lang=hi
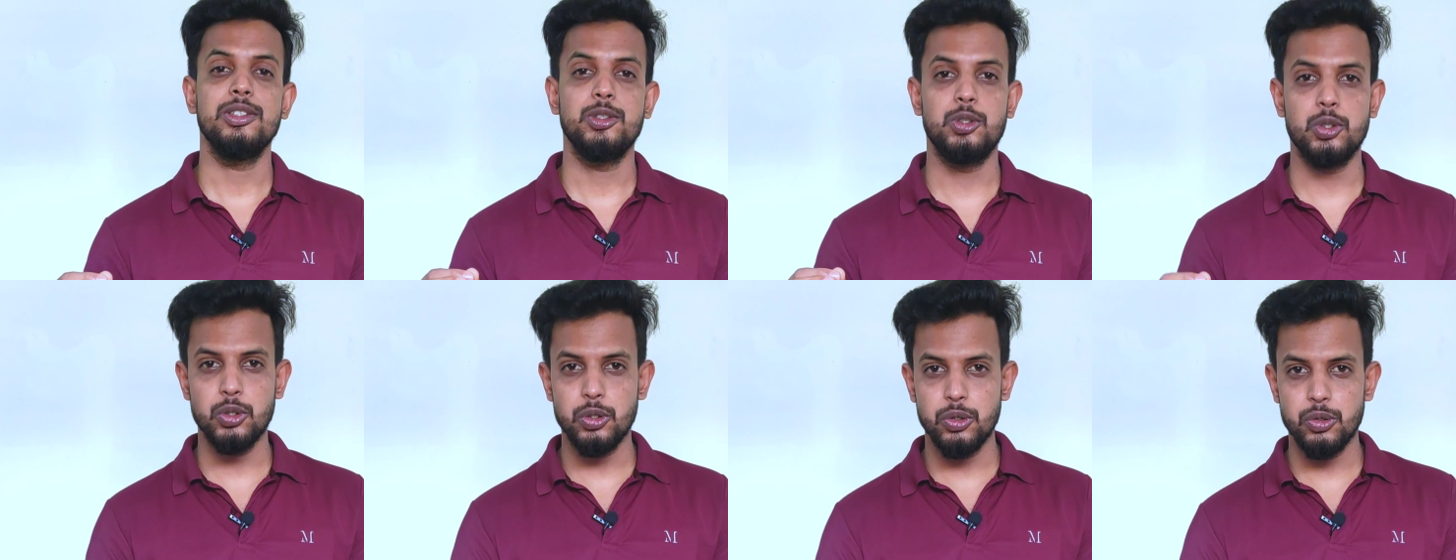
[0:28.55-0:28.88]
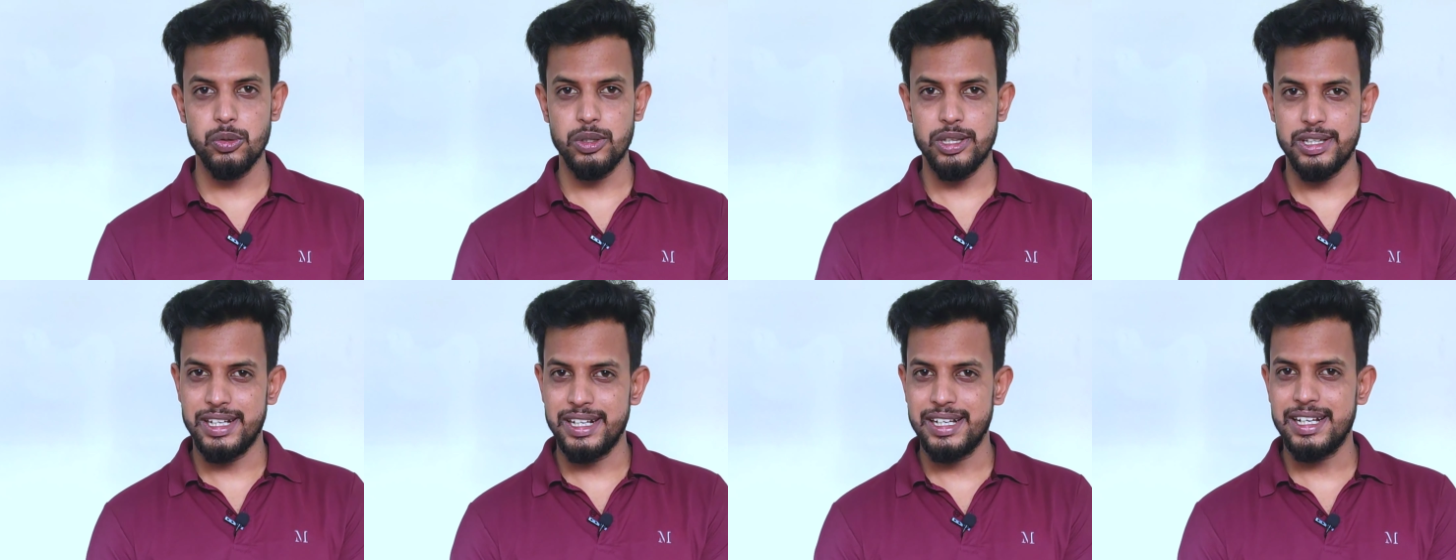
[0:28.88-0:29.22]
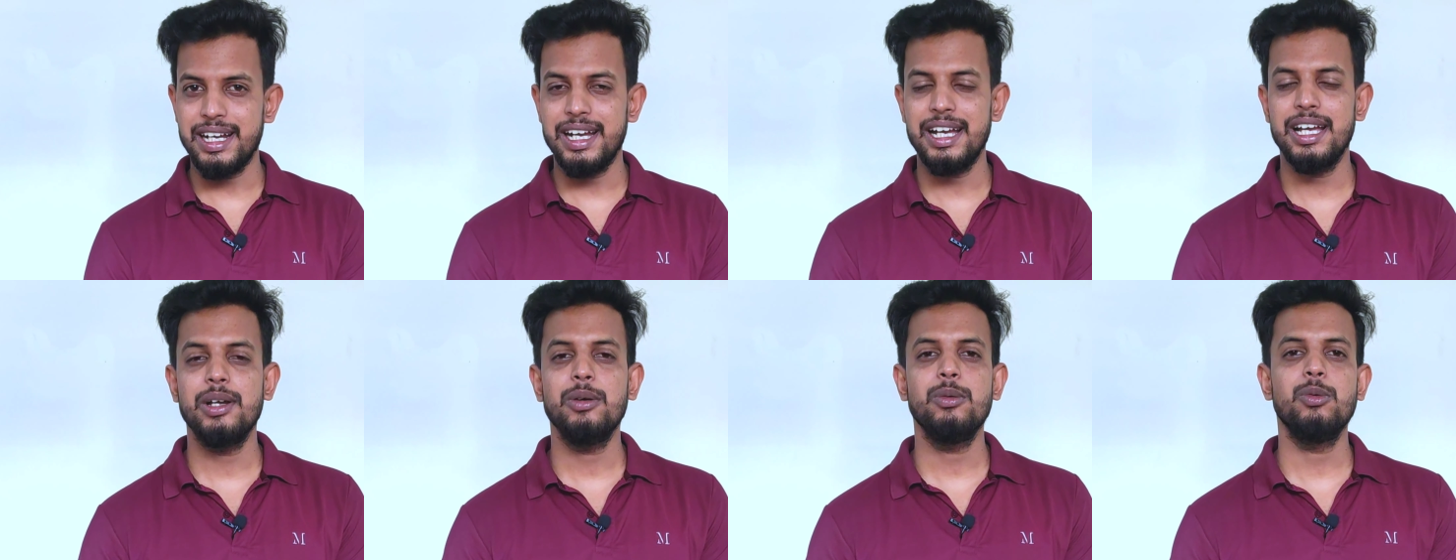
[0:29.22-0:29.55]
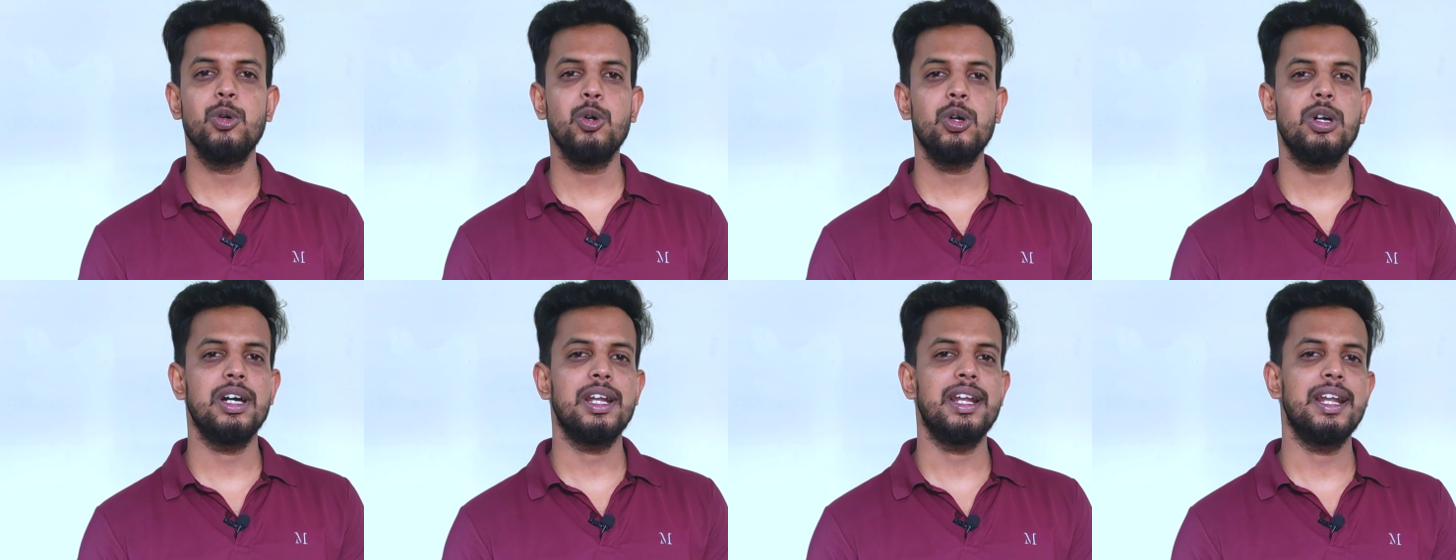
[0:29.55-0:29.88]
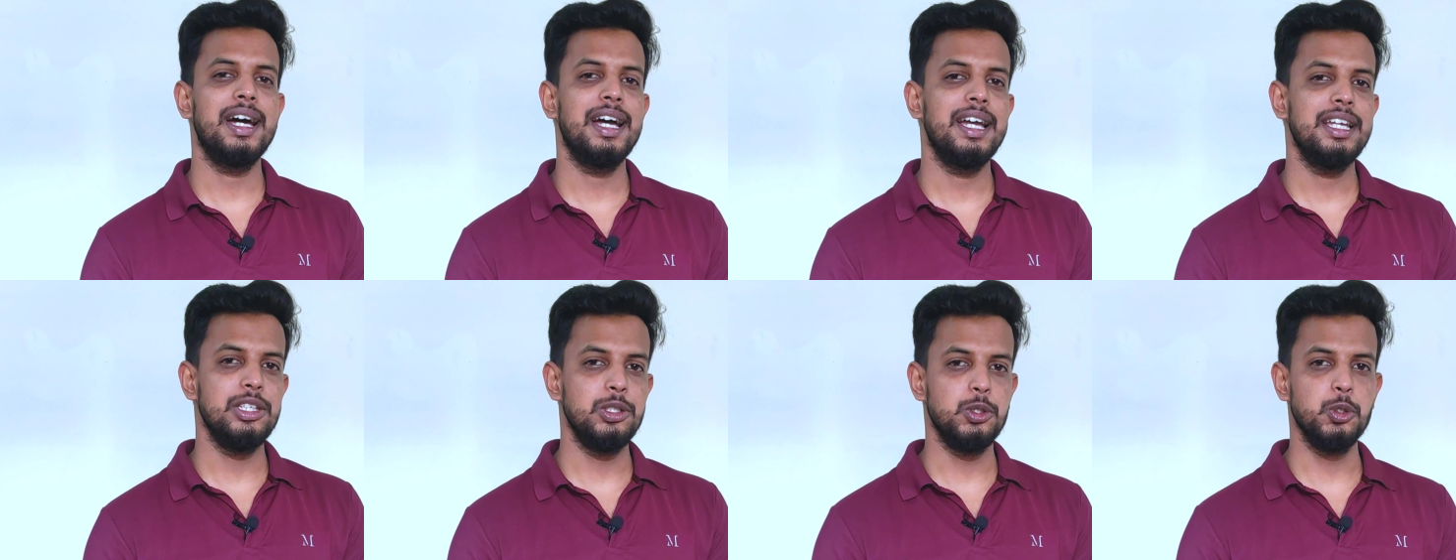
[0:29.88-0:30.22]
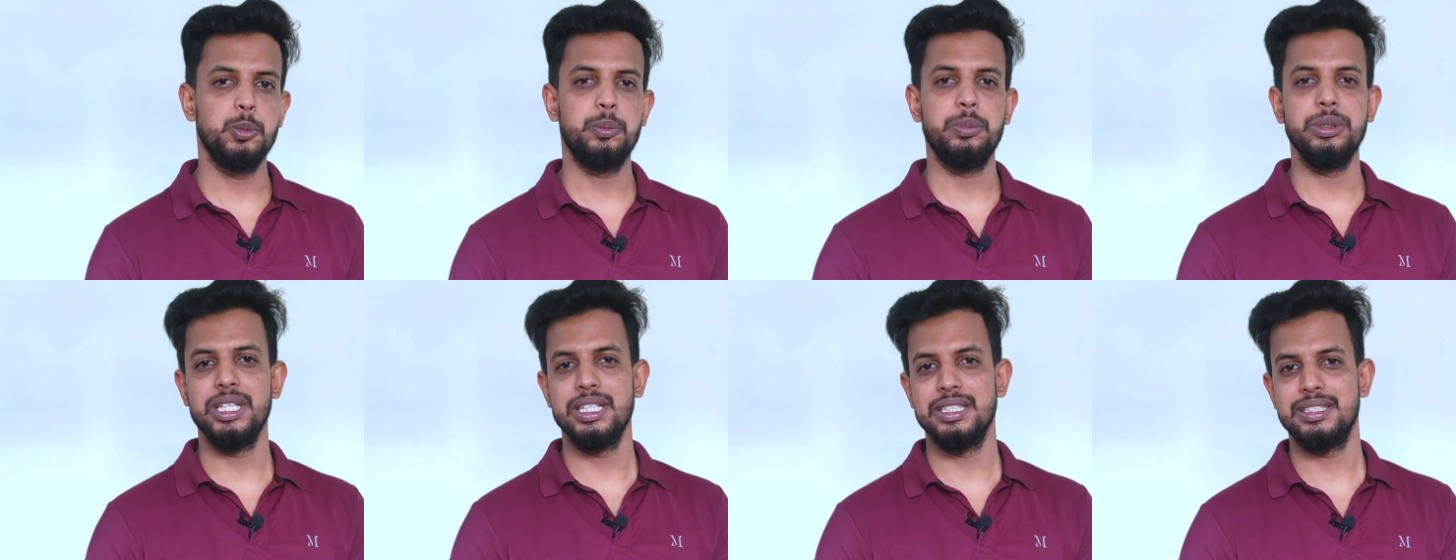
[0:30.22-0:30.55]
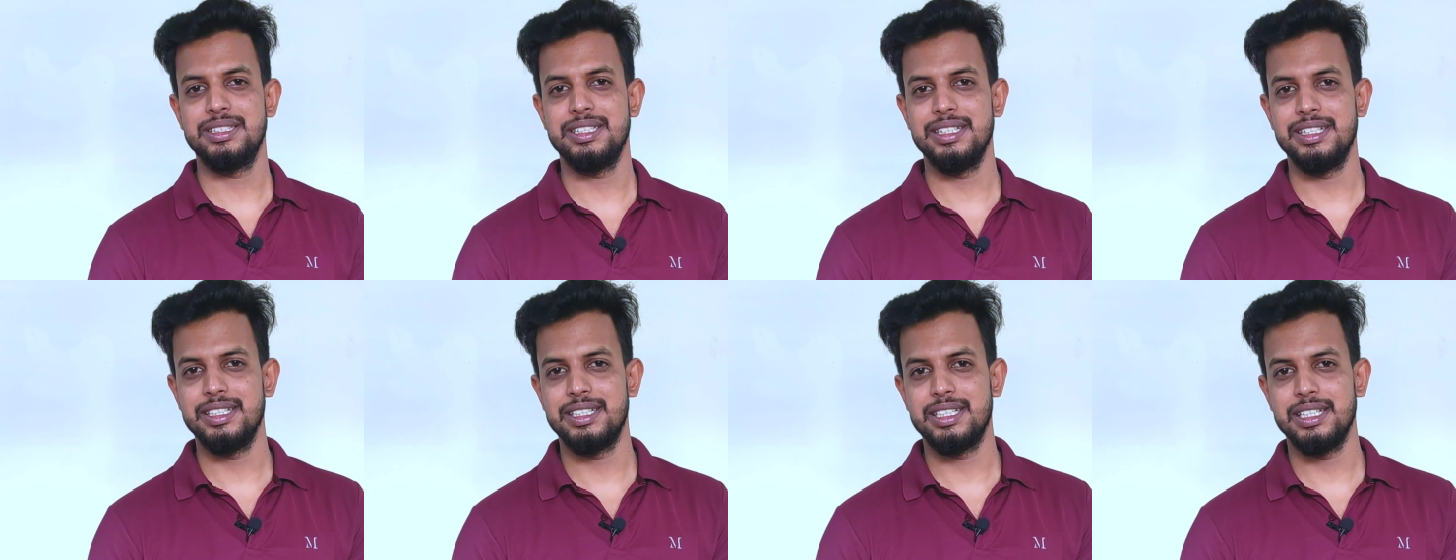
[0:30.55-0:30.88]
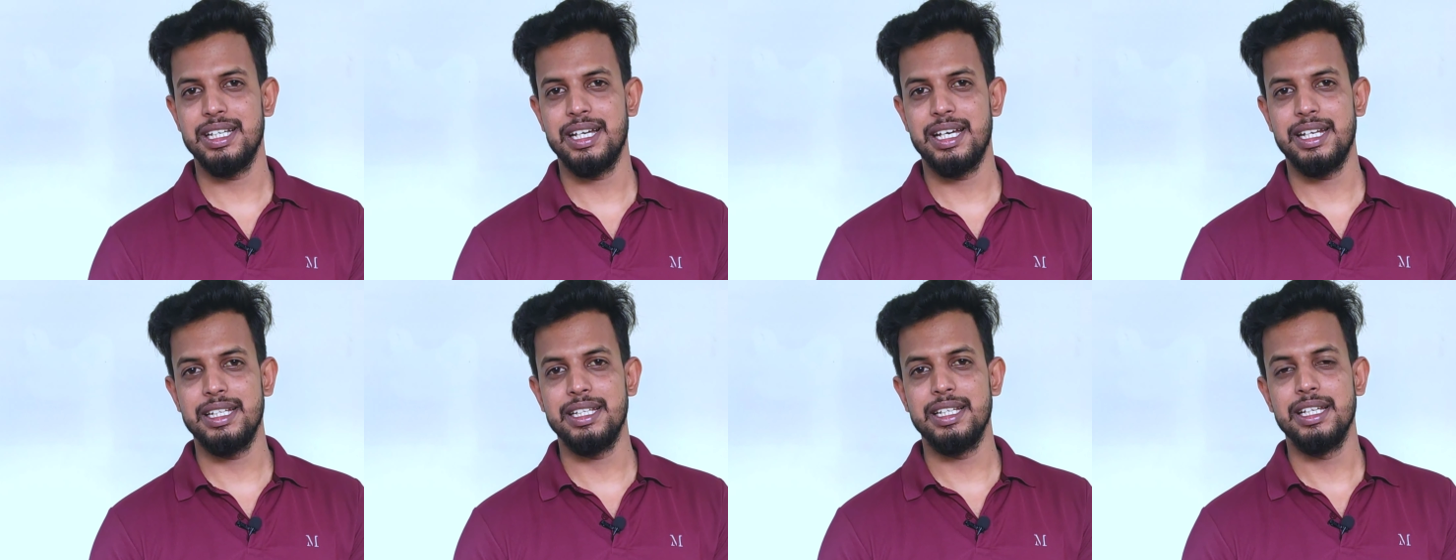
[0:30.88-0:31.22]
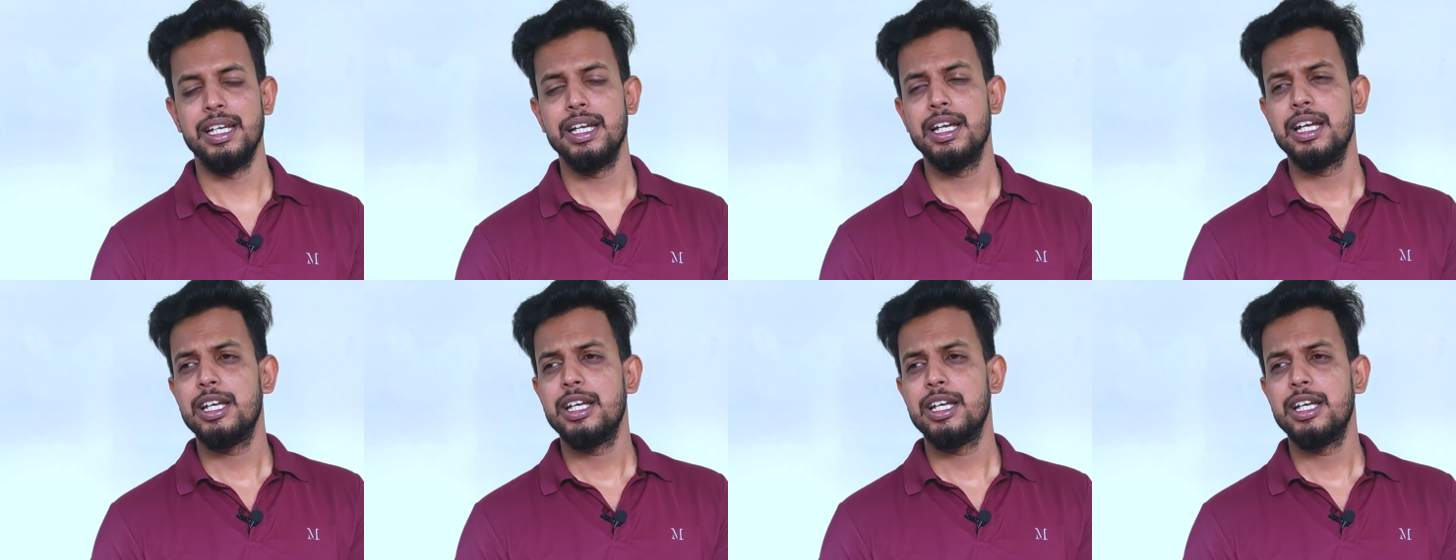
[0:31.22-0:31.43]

जो लड़का है वो कर रहा है यूपीएससी की तैयारी